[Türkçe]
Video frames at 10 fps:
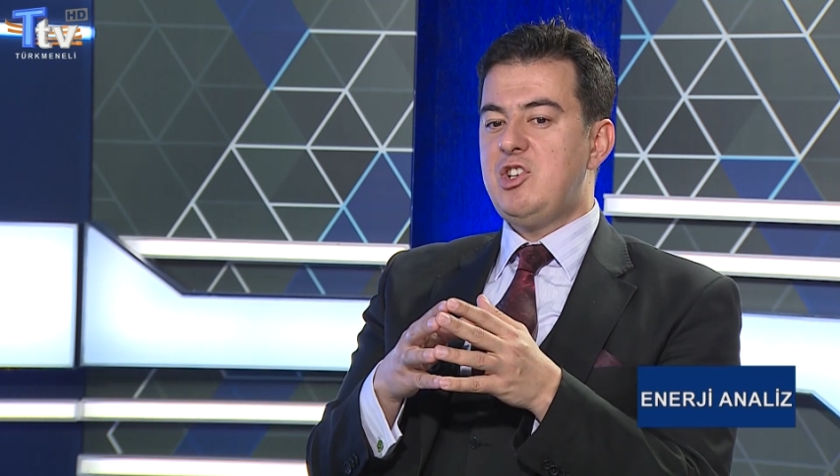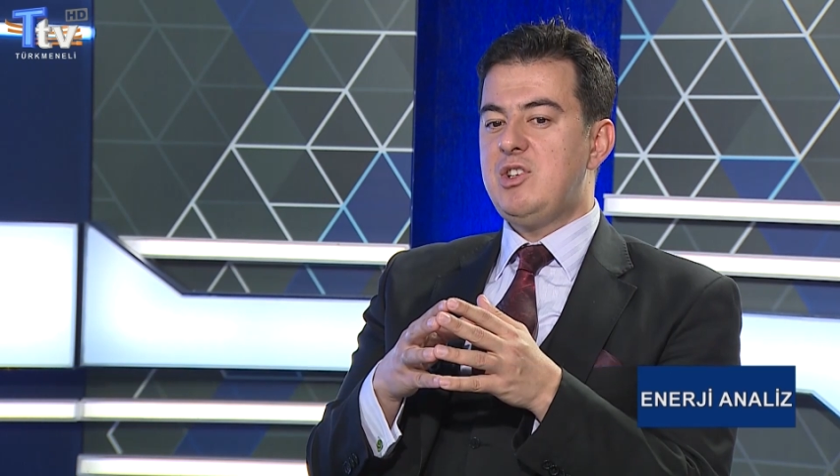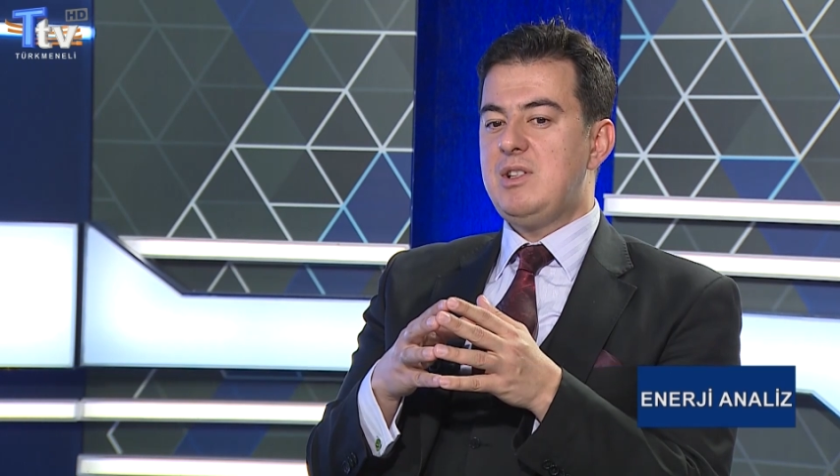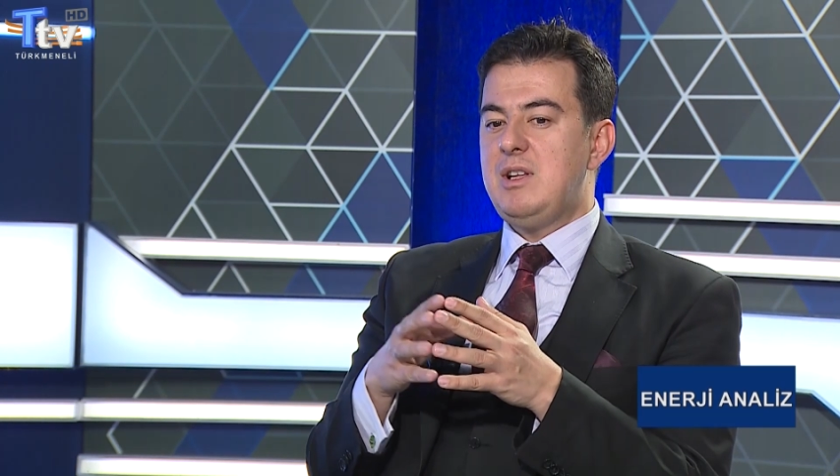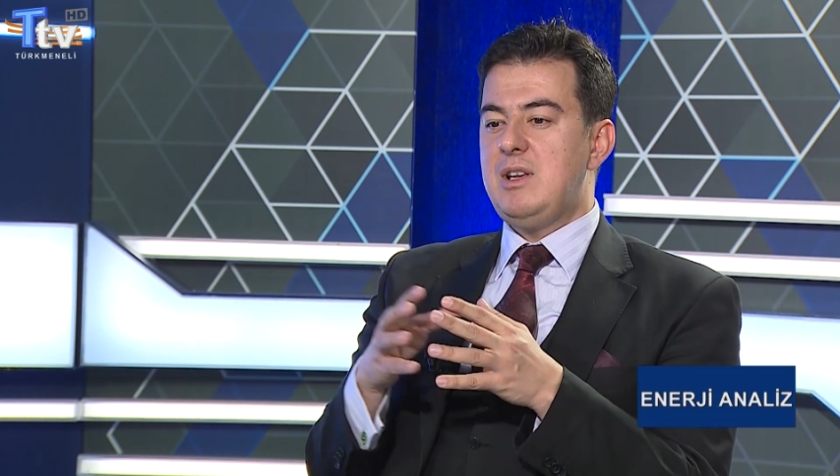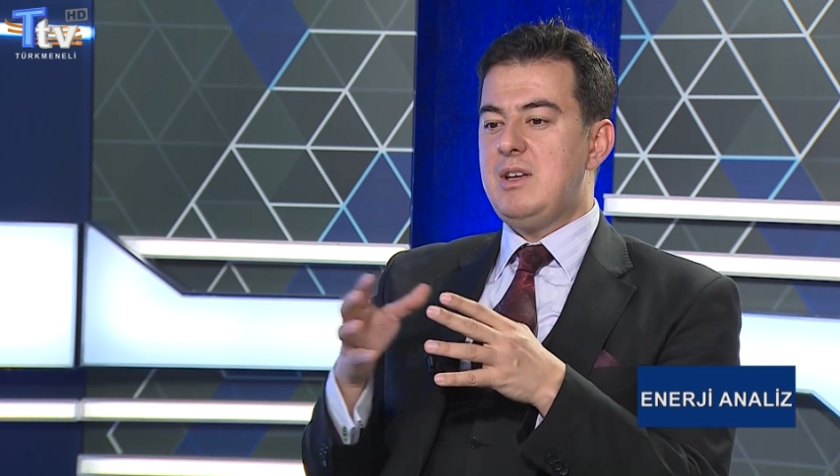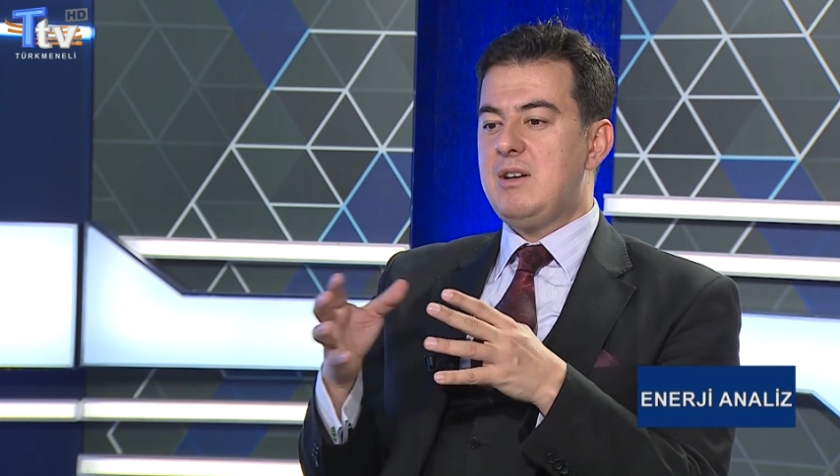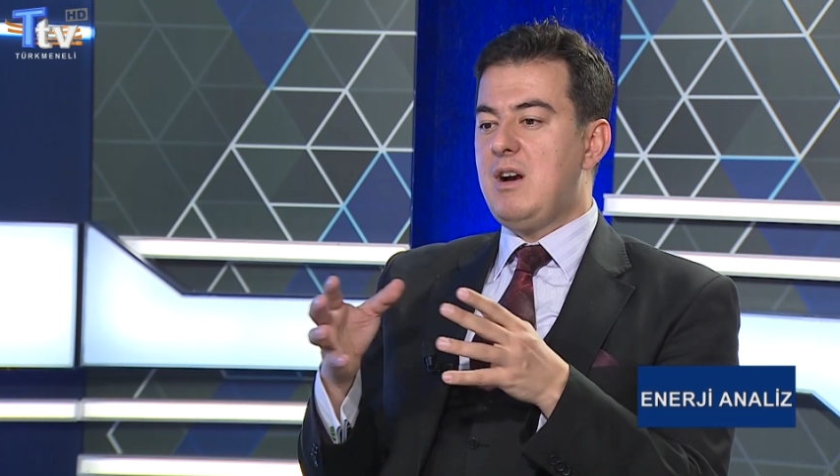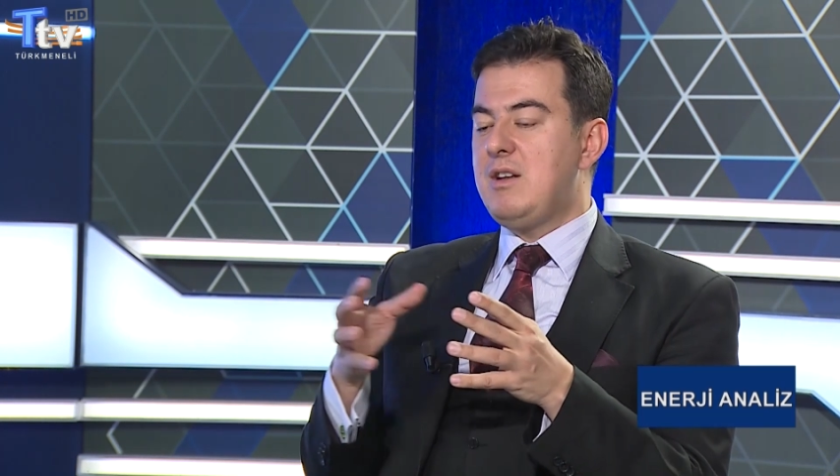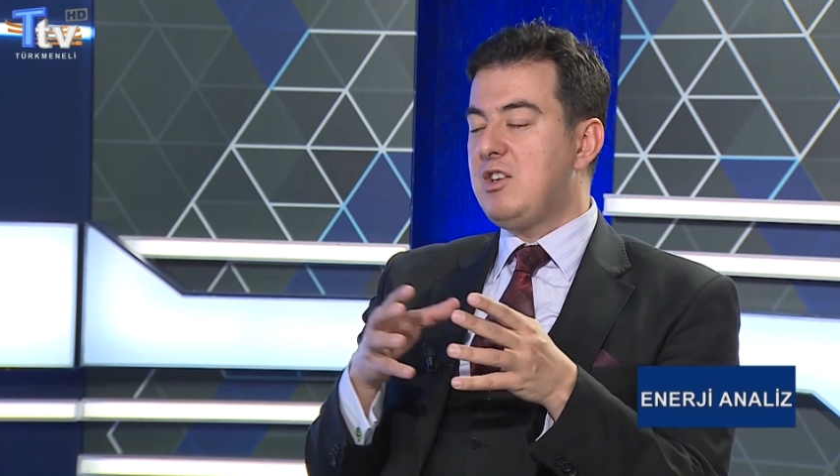
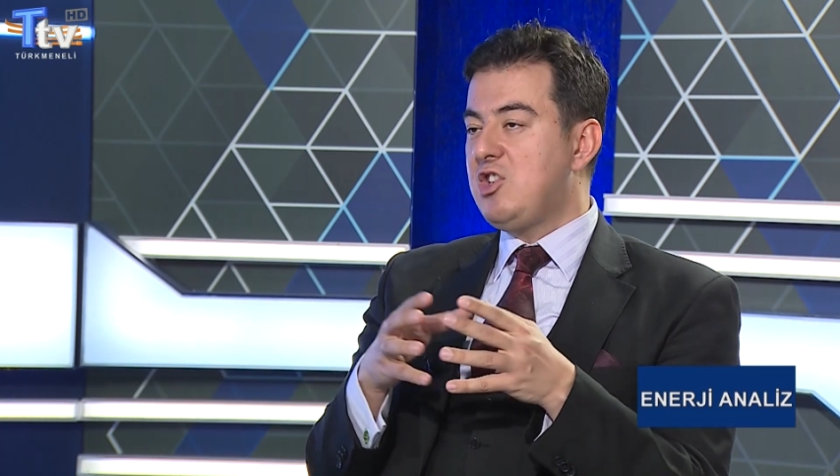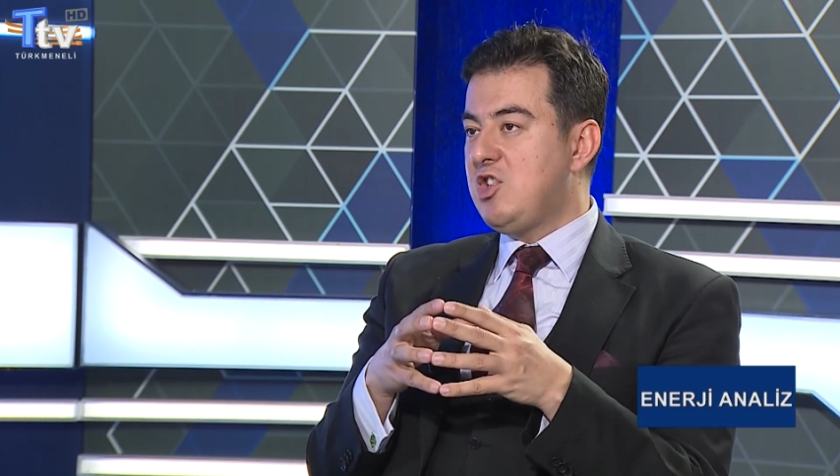çeşitliliği, kaynak